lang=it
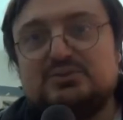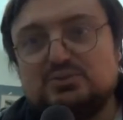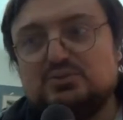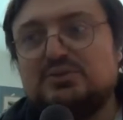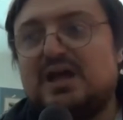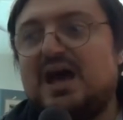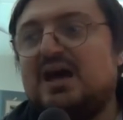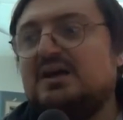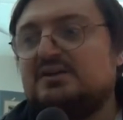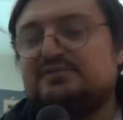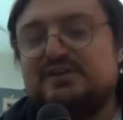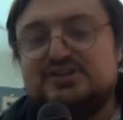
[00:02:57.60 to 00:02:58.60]
dura,
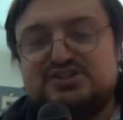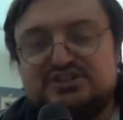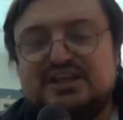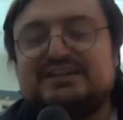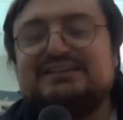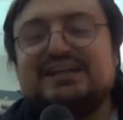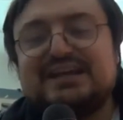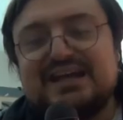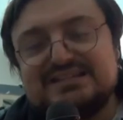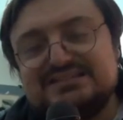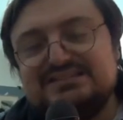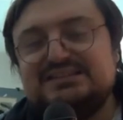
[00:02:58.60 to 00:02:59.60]
falcidiata da
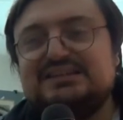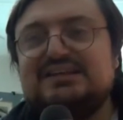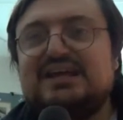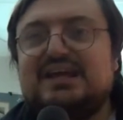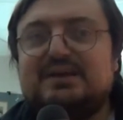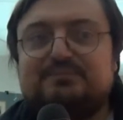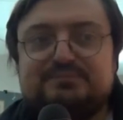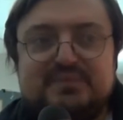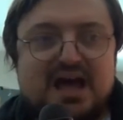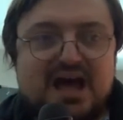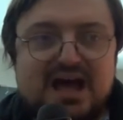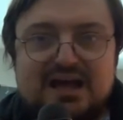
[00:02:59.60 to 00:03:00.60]
carestie,
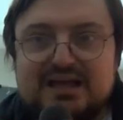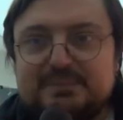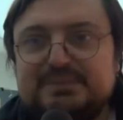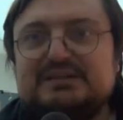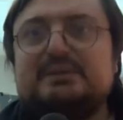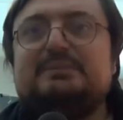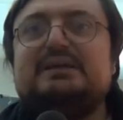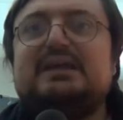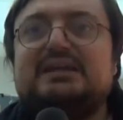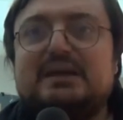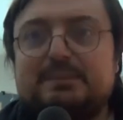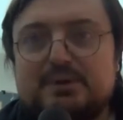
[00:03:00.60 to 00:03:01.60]
da
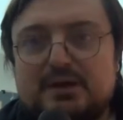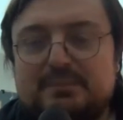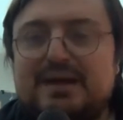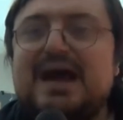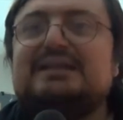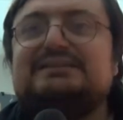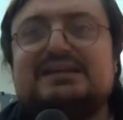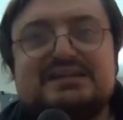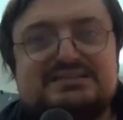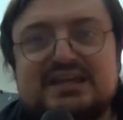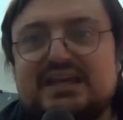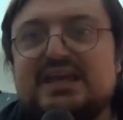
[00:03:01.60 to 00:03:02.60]
epidemie, da problematiche,
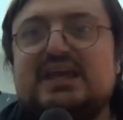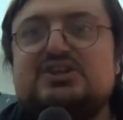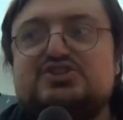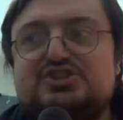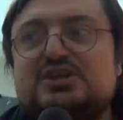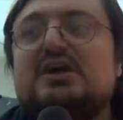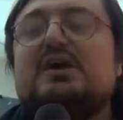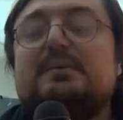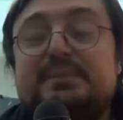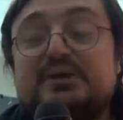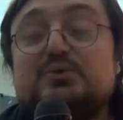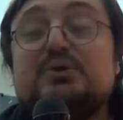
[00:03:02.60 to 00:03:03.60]
saccheggi,
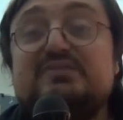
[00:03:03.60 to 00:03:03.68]
per cui